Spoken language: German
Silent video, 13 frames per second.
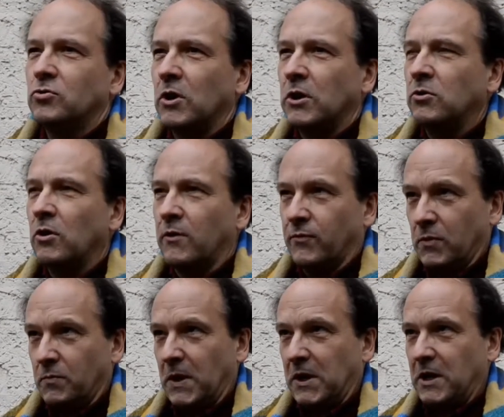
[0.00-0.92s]
dann
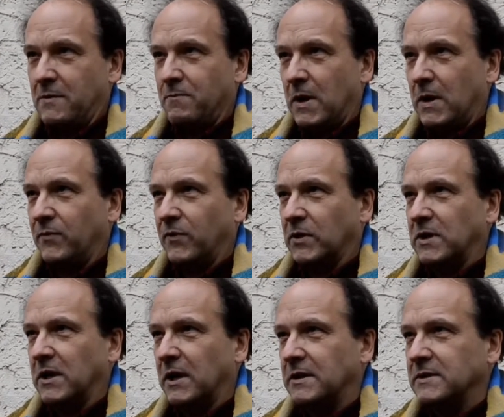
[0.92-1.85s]
öffnet man eben einfach die
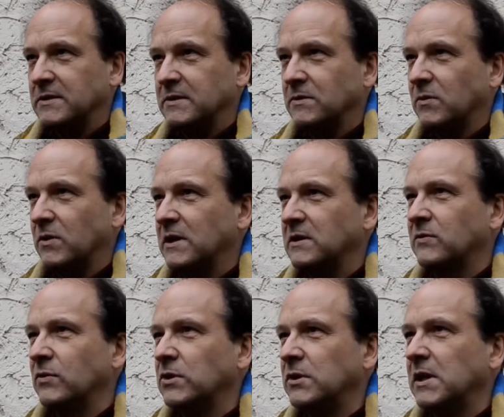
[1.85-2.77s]
Grenzen und lässt
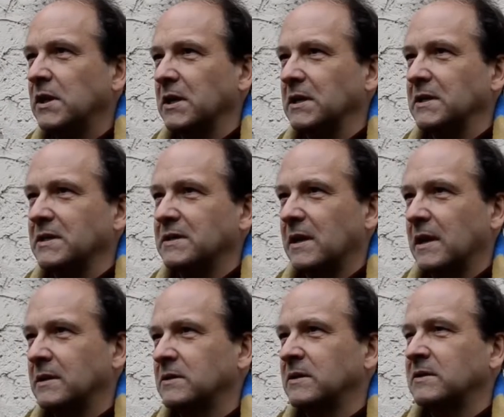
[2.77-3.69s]
Flüchtlinge in das Land.